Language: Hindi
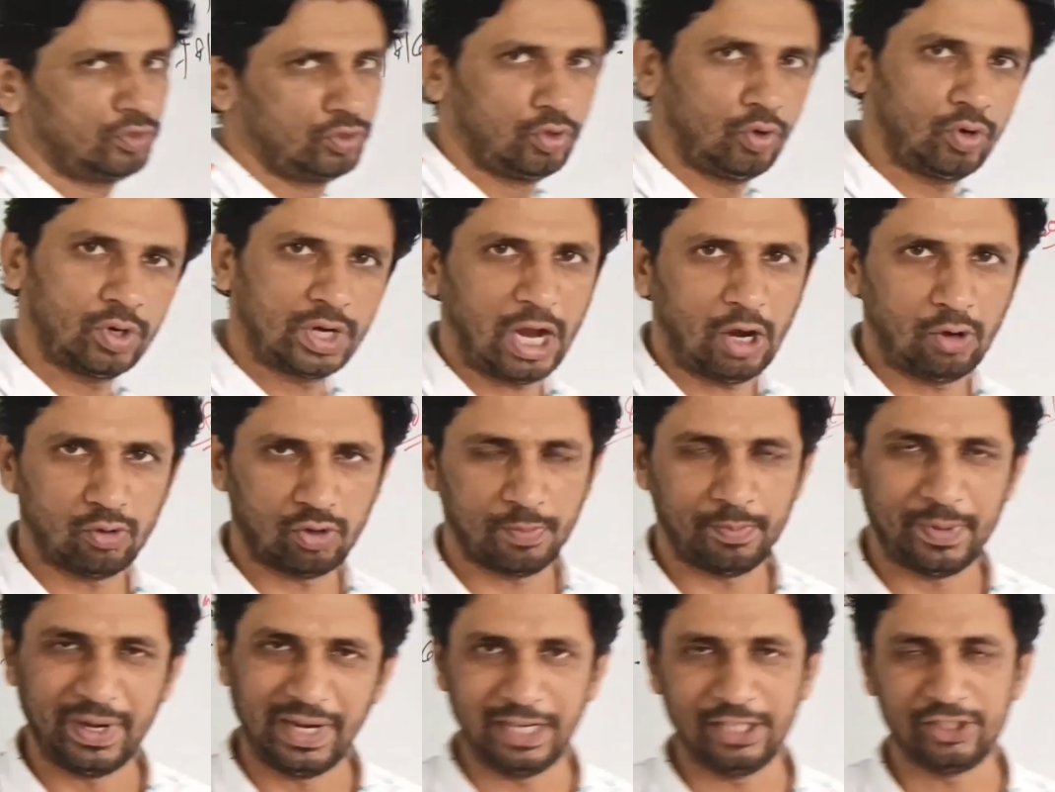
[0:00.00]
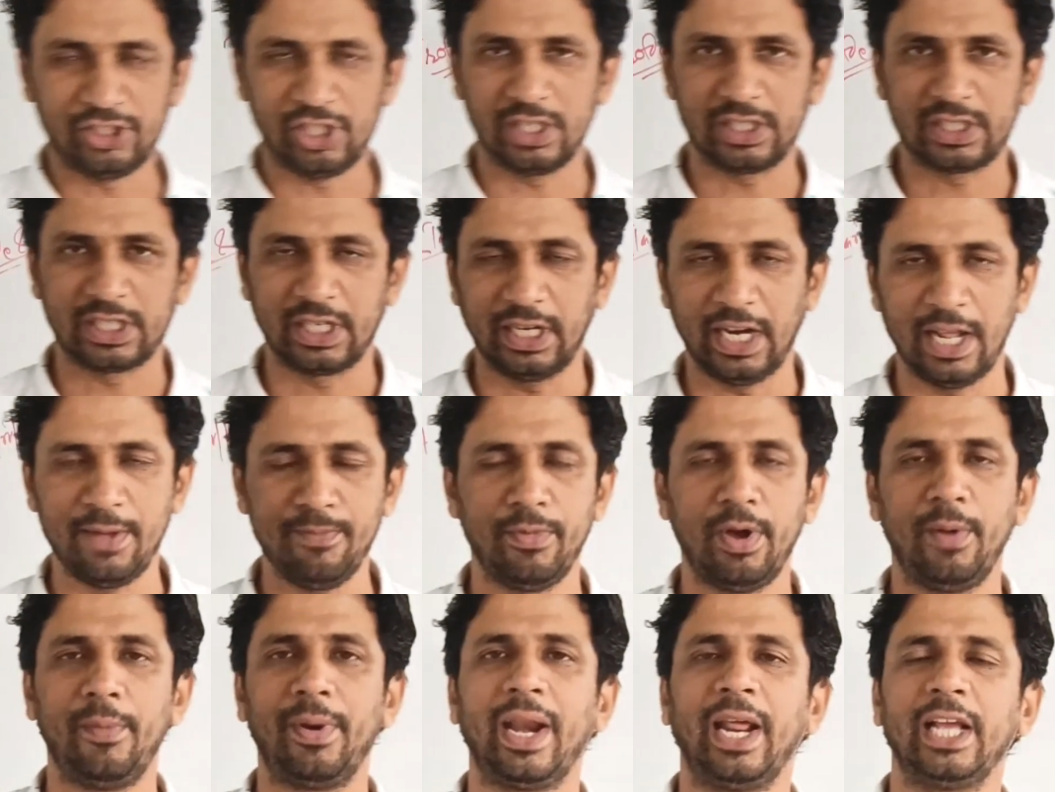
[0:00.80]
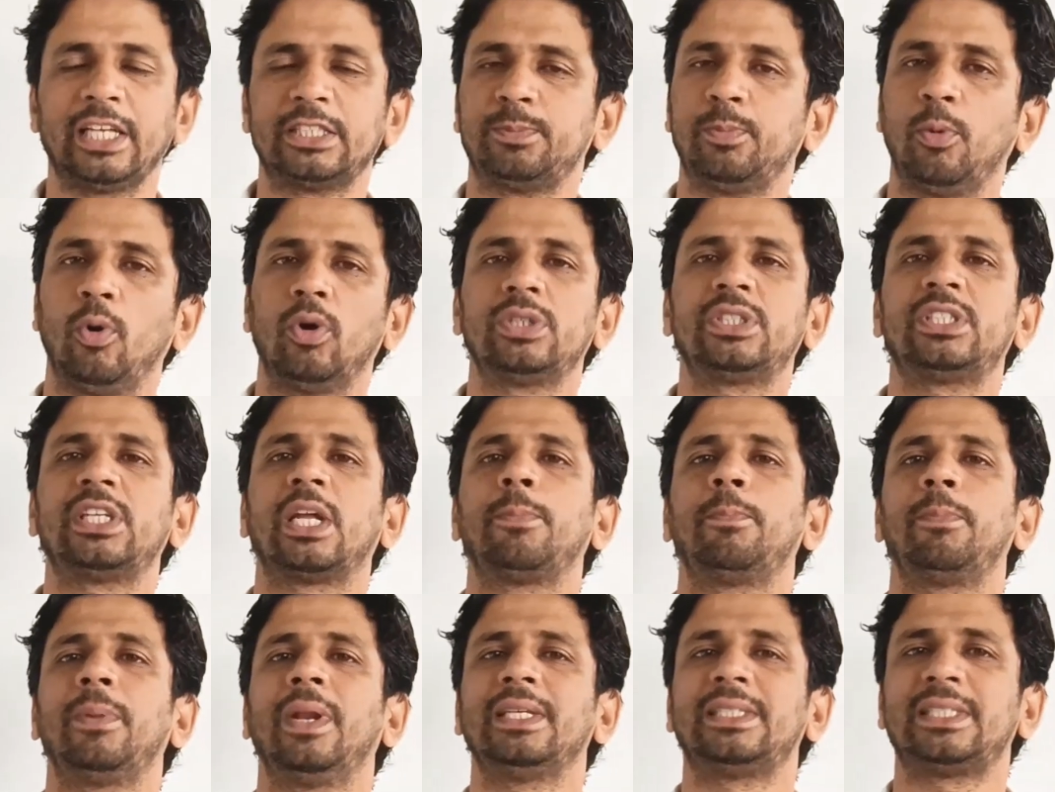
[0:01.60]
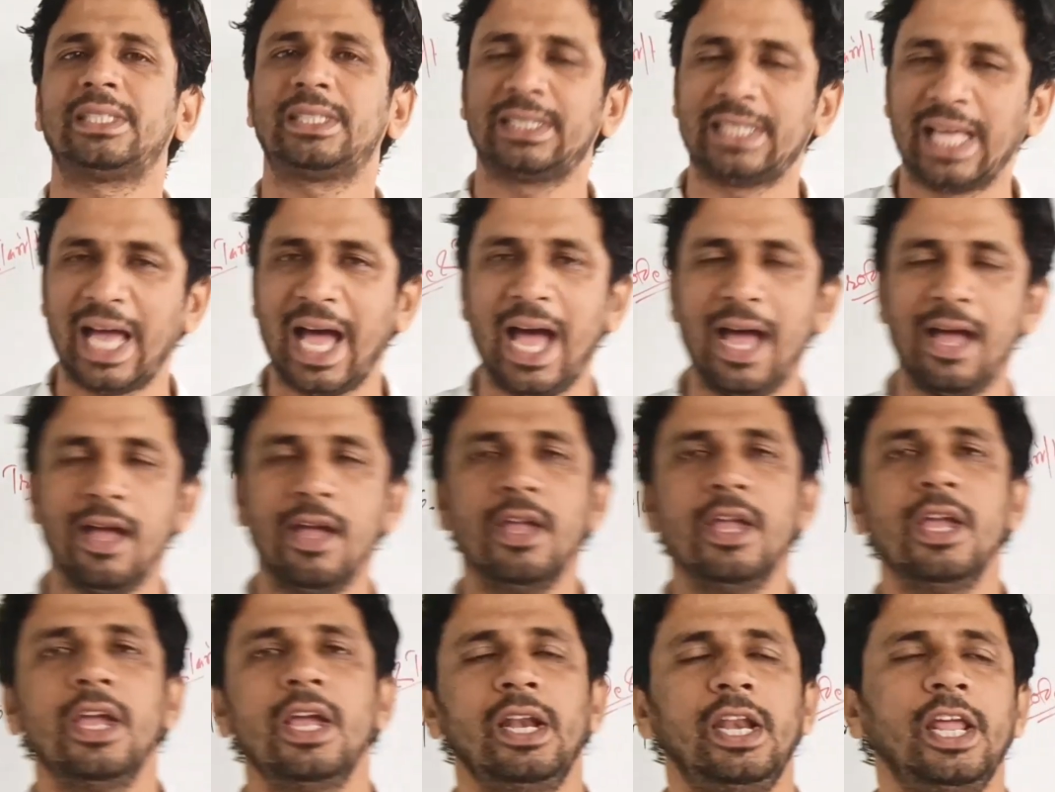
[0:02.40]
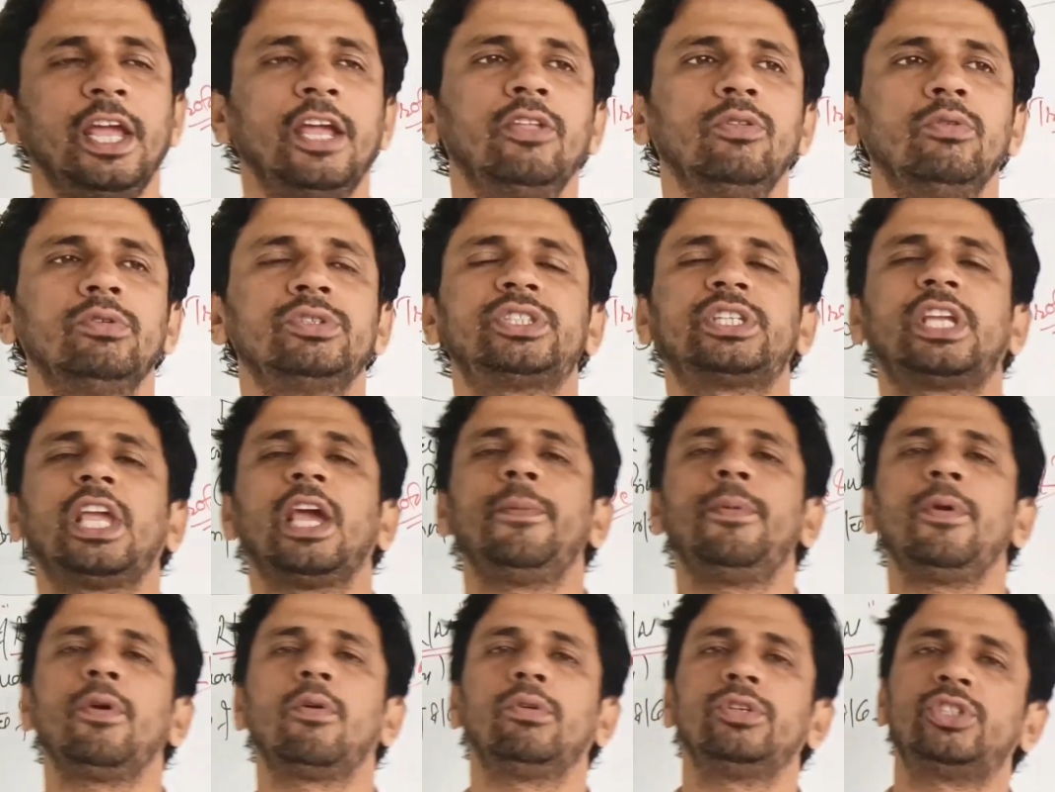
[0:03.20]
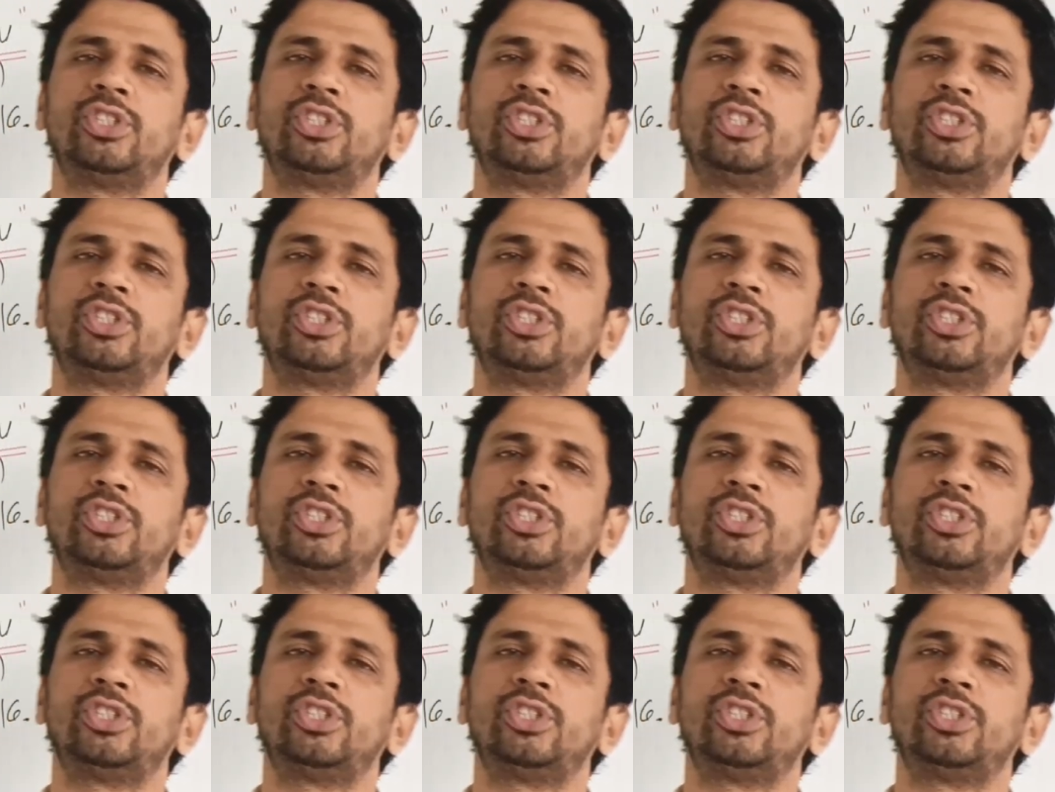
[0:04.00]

नो डाउट ब्रिटिशर्स के टाइम पर हमारा एक्सपोर्ट सरप्लस था लेकिन उसके भी